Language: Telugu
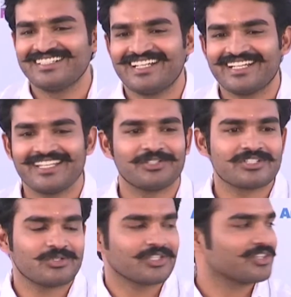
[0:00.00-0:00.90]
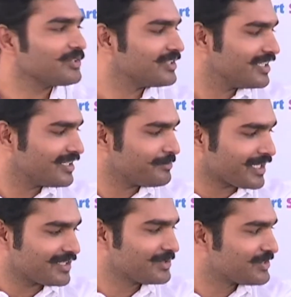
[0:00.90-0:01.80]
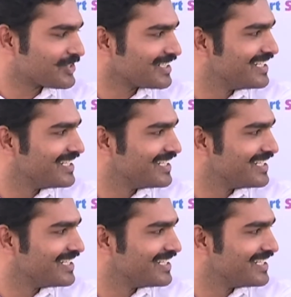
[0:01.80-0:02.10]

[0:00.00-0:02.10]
అంటే ఈరోజు కొత్తగా ఉంది ఇలా పక్కన కూర్చొని